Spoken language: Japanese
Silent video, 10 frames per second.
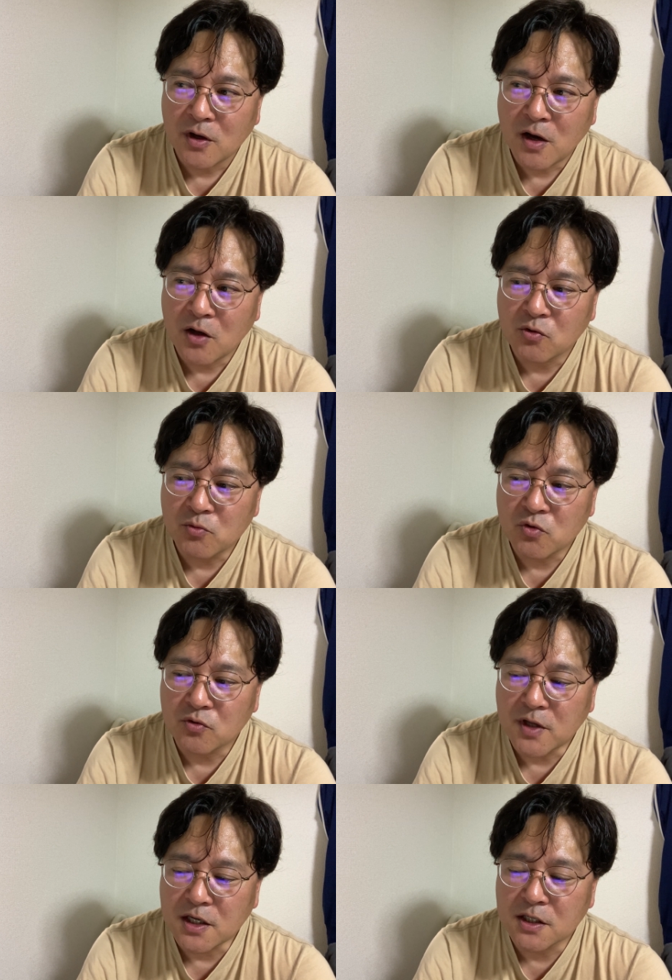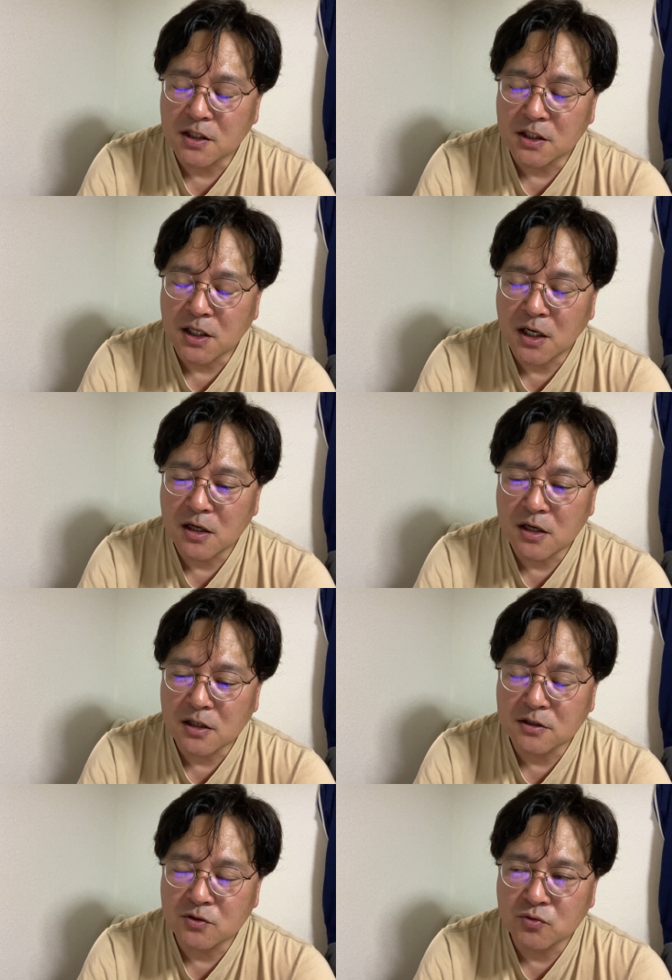あのもう亡き母
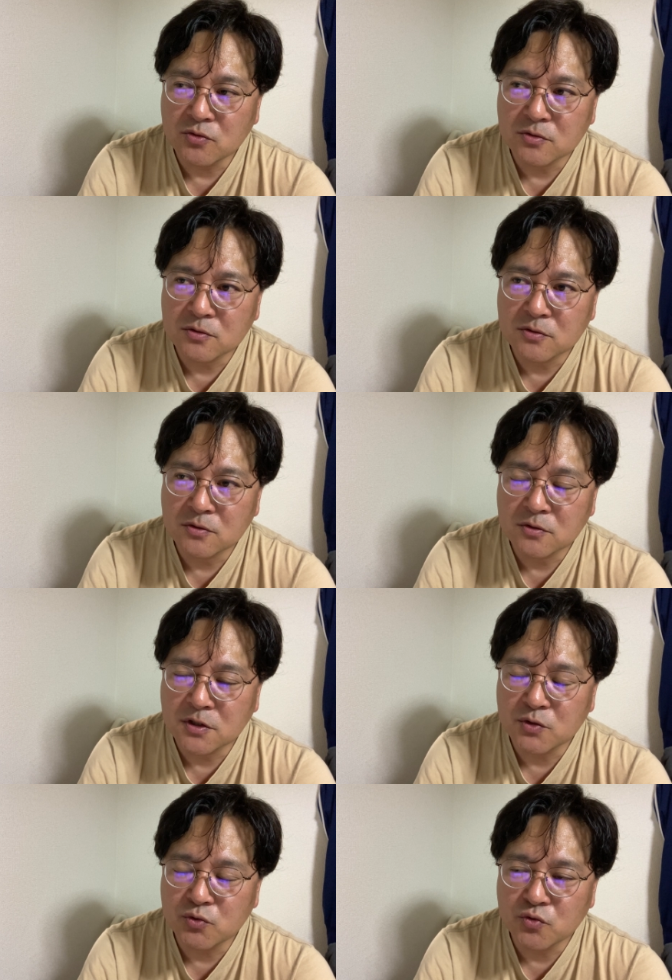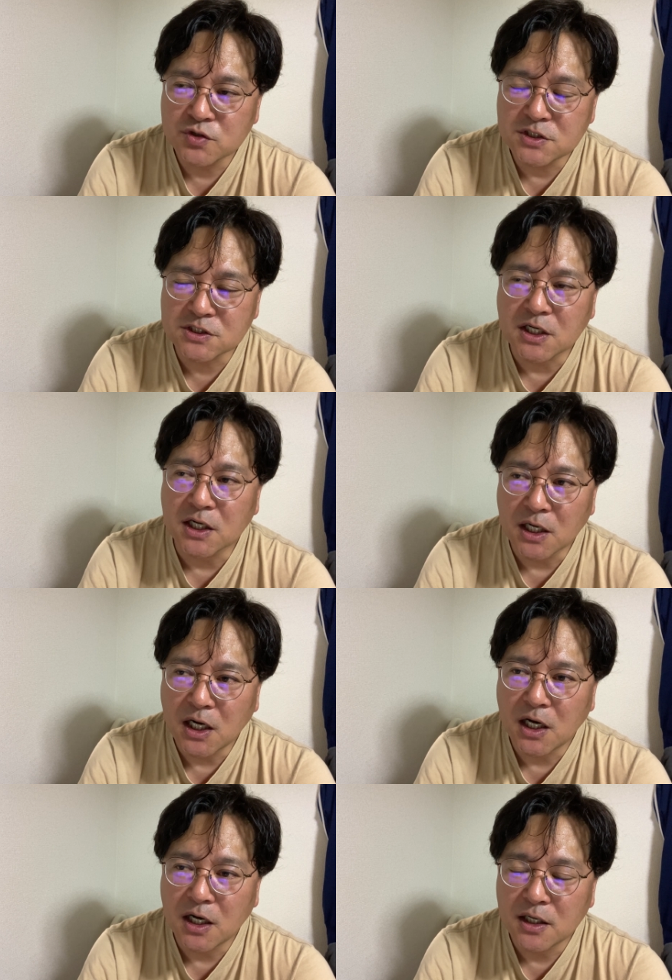方の岐阜のおじいちゃん
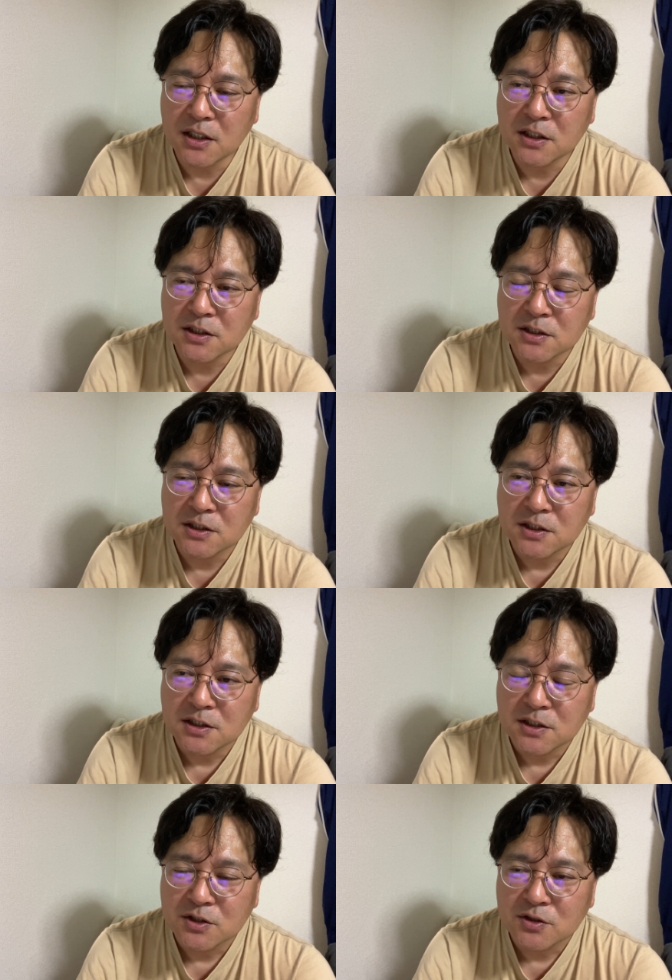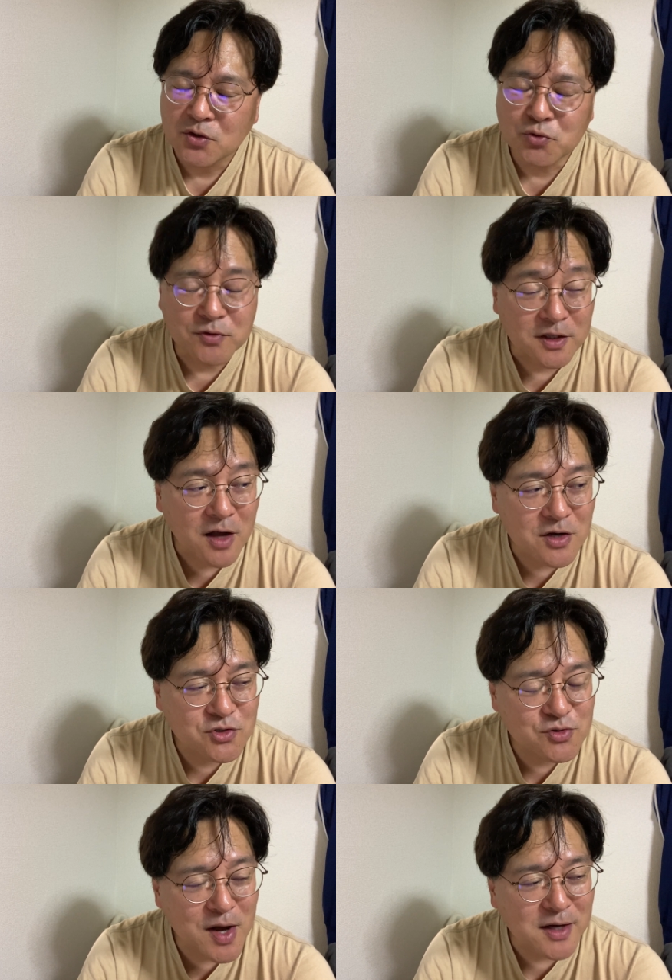がよくねたく
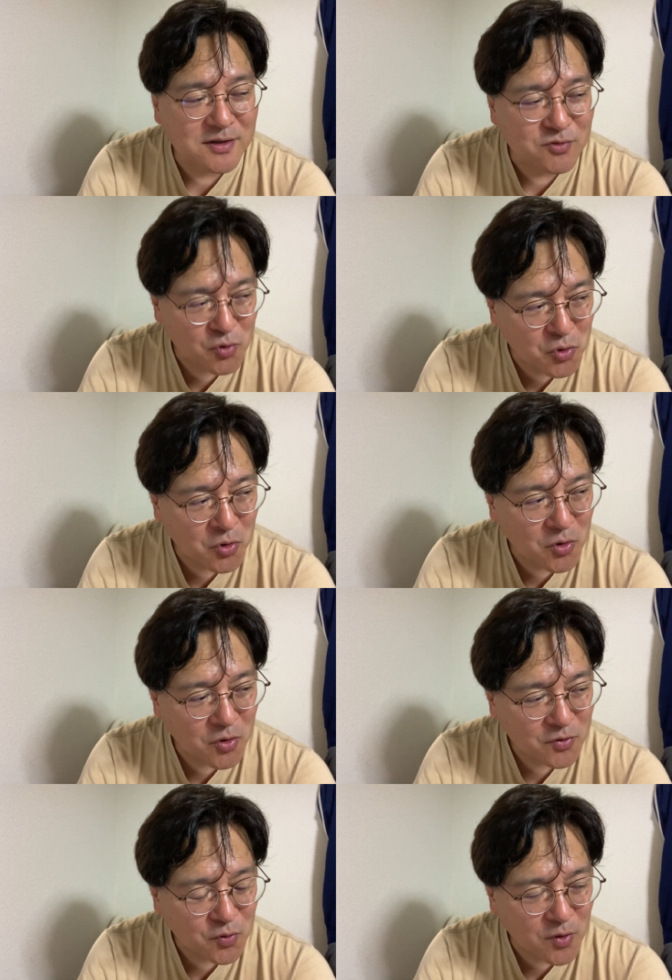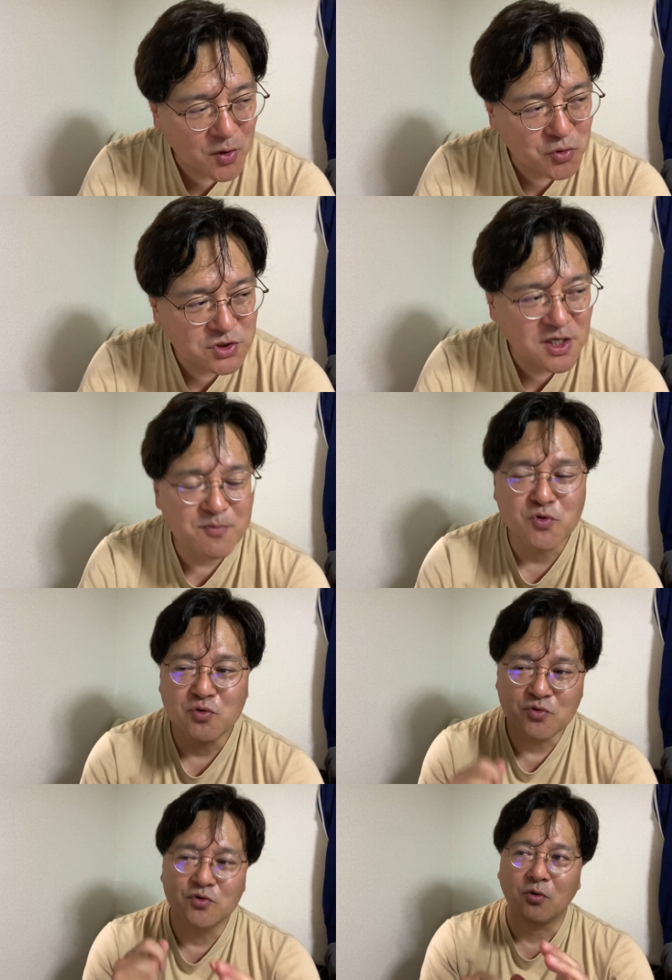あんをとかお漬物
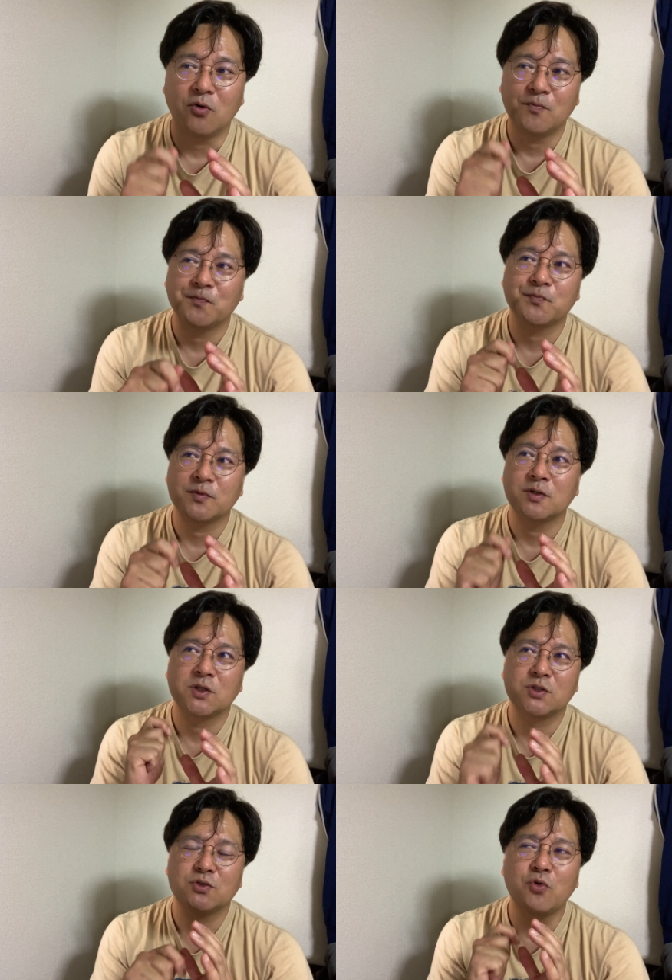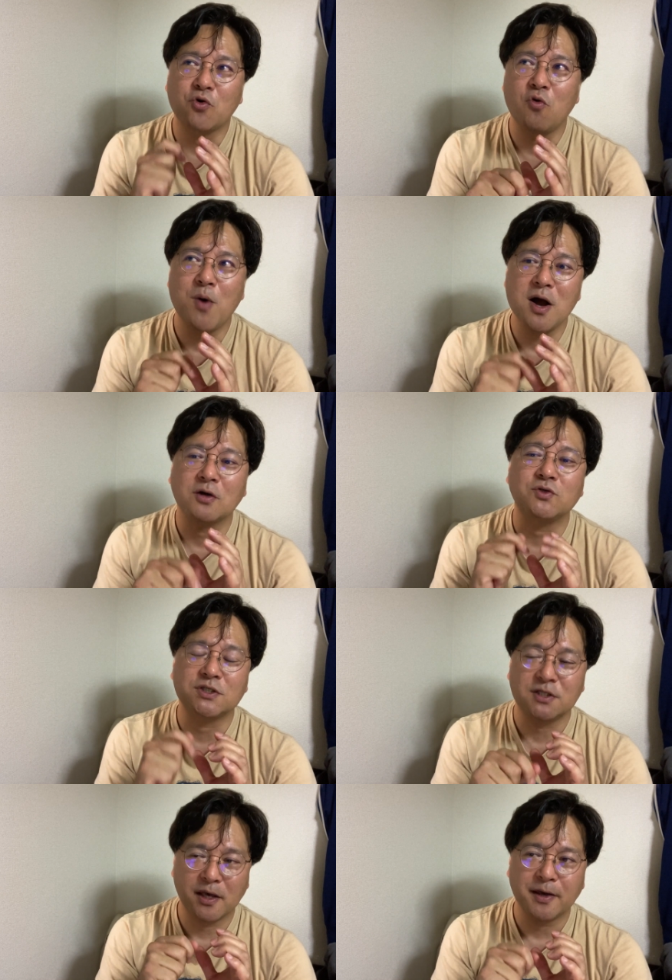をすごい細かくし
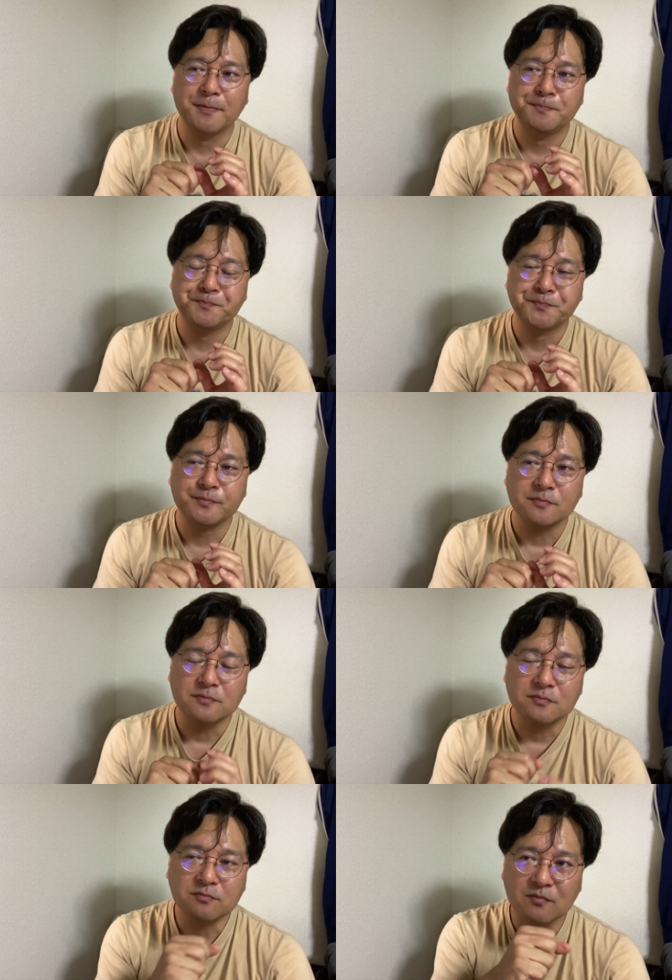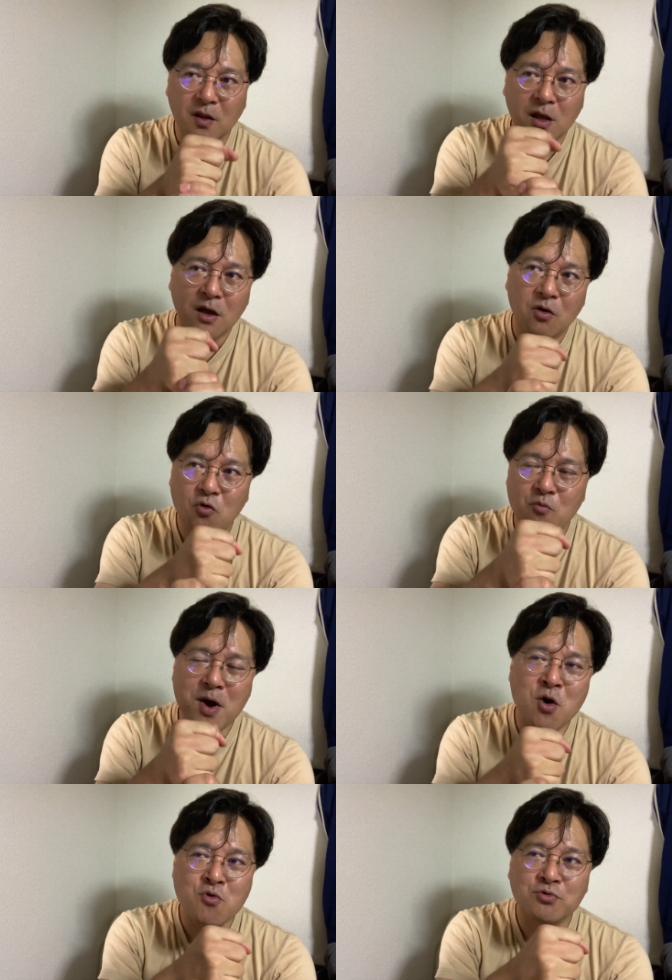てご
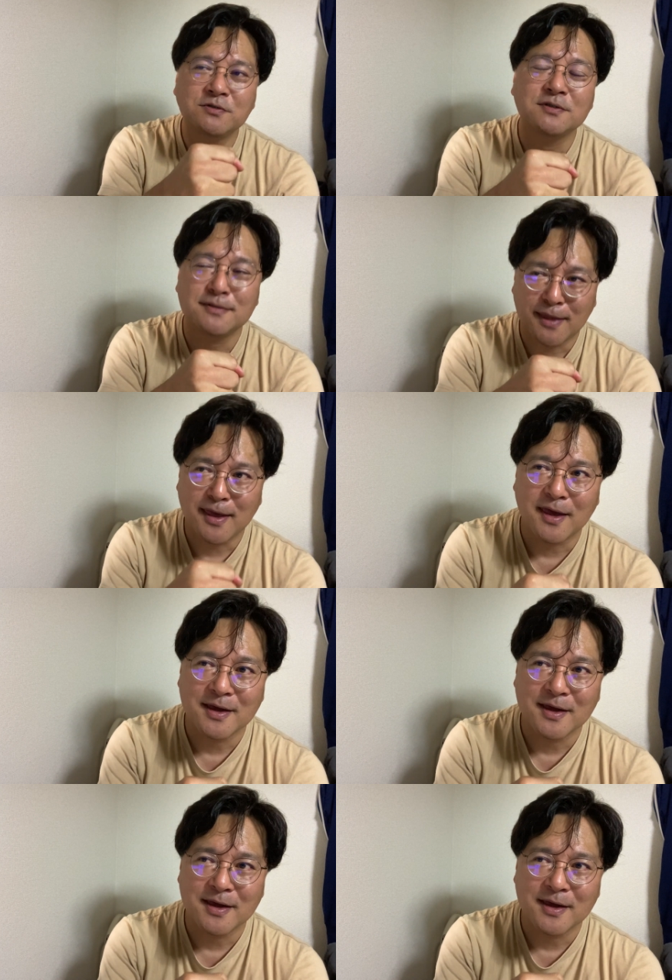まを振って